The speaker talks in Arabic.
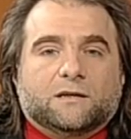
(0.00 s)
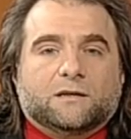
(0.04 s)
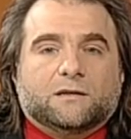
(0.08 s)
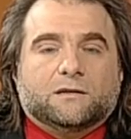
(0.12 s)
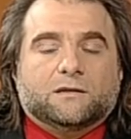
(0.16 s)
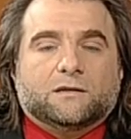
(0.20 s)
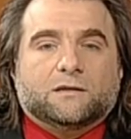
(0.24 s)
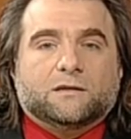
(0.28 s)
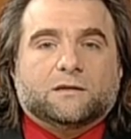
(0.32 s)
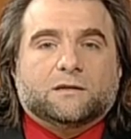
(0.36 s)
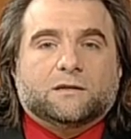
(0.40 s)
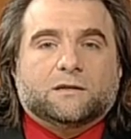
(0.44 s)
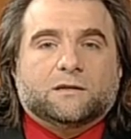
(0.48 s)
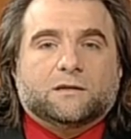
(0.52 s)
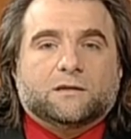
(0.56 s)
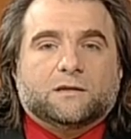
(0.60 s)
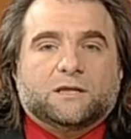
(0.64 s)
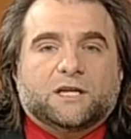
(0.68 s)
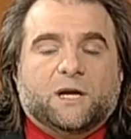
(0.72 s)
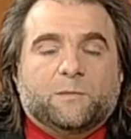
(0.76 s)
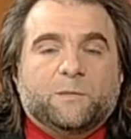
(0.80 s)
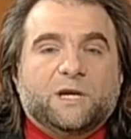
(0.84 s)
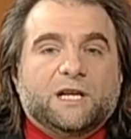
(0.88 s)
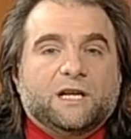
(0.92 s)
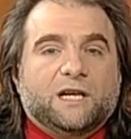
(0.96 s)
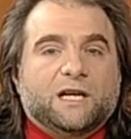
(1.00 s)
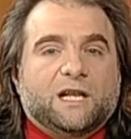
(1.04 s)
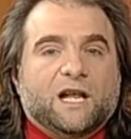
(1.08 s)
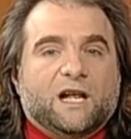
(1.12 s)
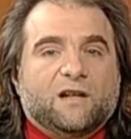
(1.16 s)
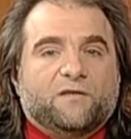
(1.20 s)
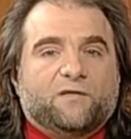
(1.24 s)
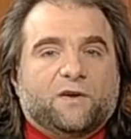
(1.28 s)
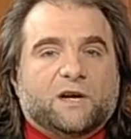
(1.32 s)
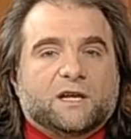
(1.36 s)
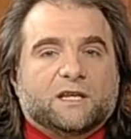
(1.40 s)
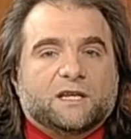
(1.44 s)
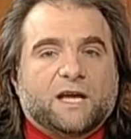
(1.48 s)
آه، يميل الى
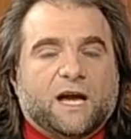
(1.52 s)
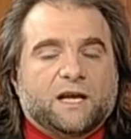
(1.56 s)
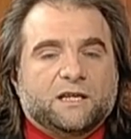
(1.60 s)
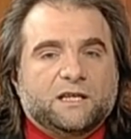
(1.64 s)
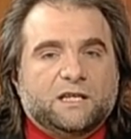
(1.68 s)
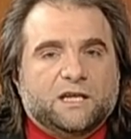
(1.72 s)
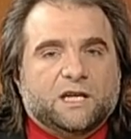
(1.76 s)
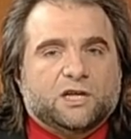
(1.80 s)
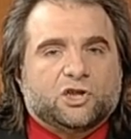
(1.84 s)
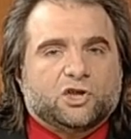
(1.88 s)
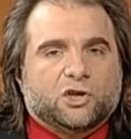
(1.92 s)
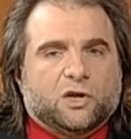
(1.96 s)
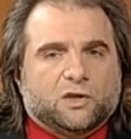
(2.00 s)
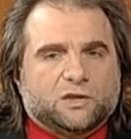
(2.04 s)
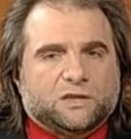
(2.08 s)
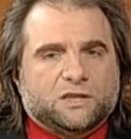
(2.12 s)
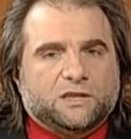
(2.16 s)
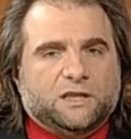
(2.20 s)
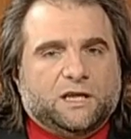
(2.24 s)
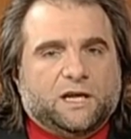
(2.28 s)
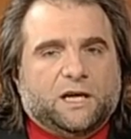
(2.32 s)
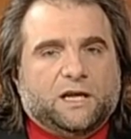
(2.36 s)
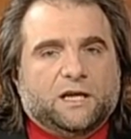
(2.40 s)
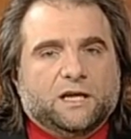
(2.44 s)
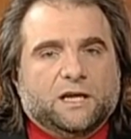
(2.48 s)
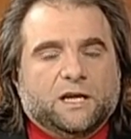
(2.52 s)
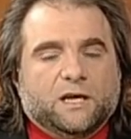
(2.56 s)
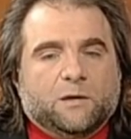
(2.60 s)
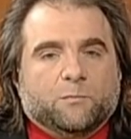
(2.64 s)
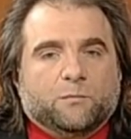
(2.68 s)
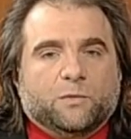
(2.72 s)
الفردانيه الشخصيه